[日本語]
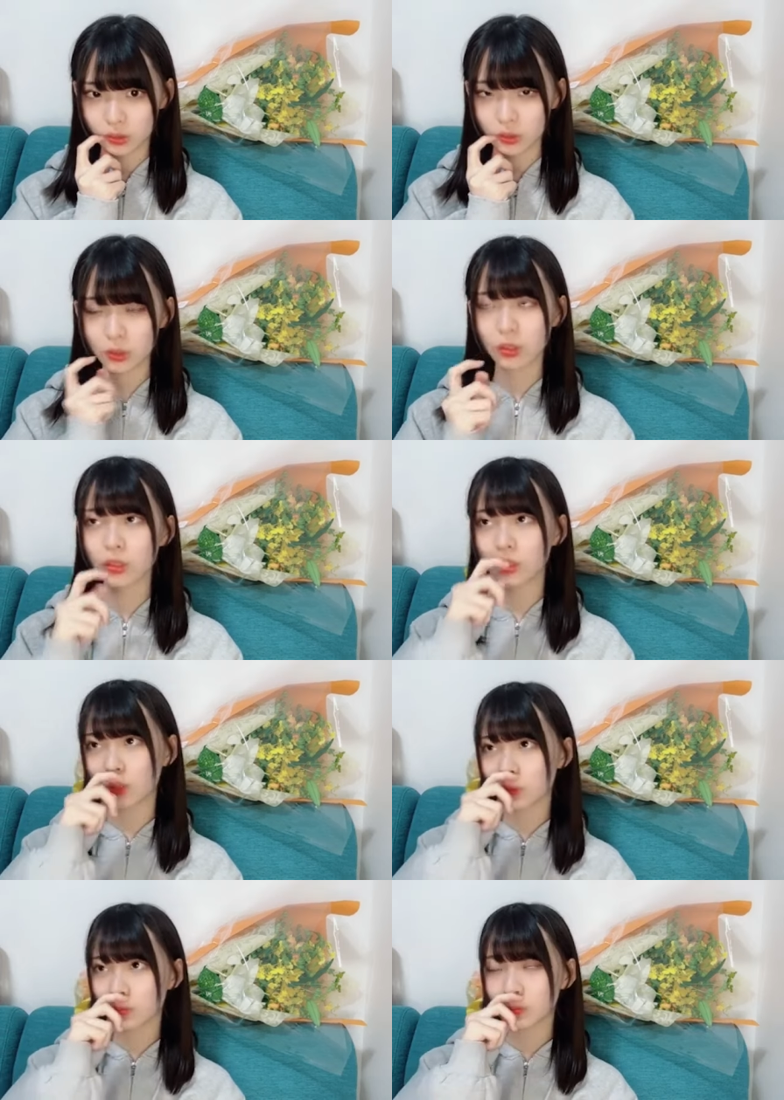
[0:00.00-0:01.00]
なん
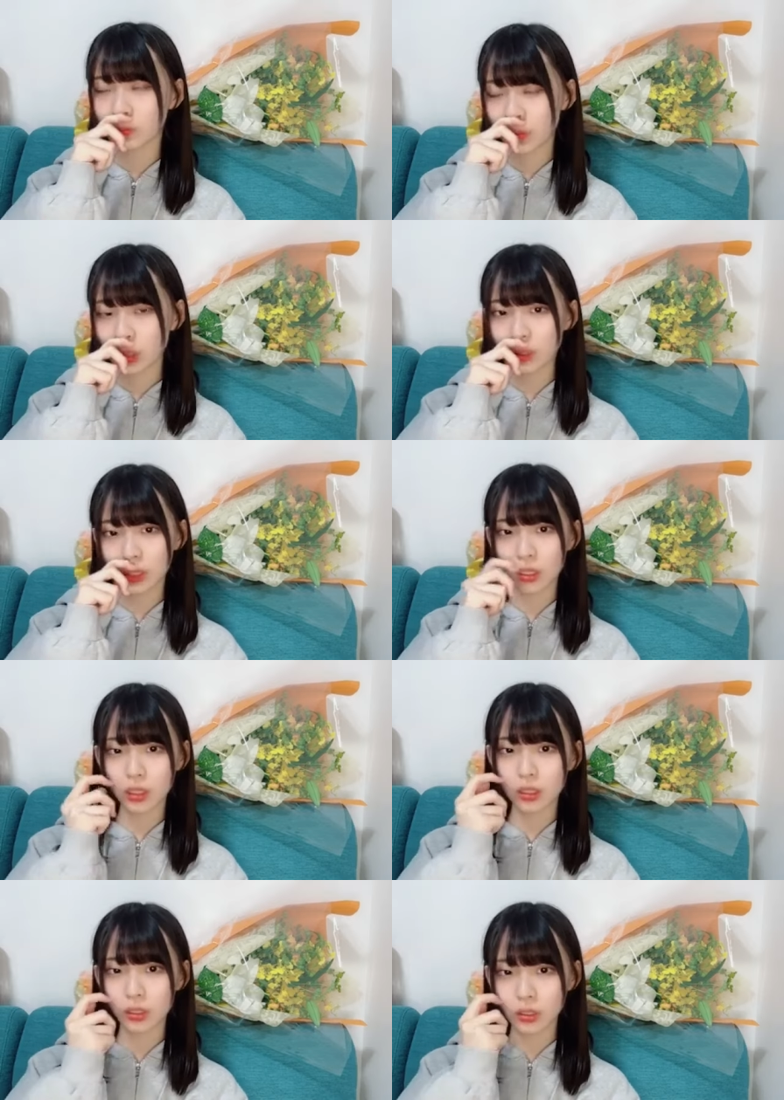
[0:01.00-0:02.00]
か会ってな
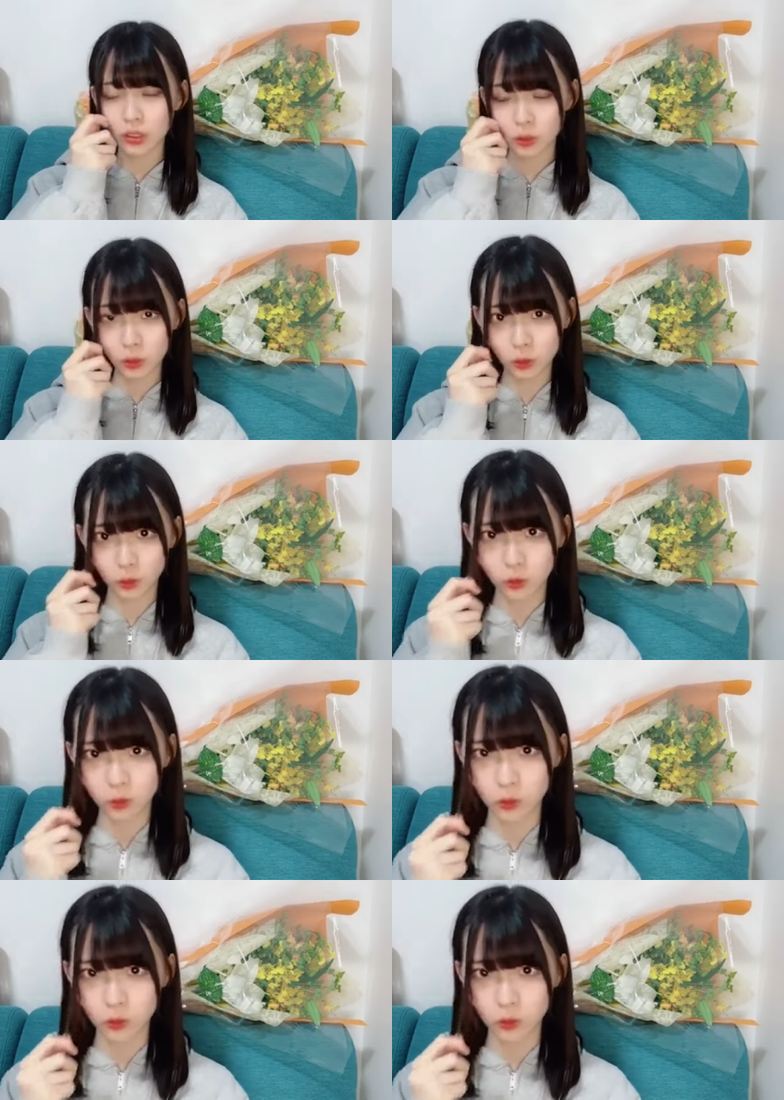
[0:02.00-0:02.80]
い気がする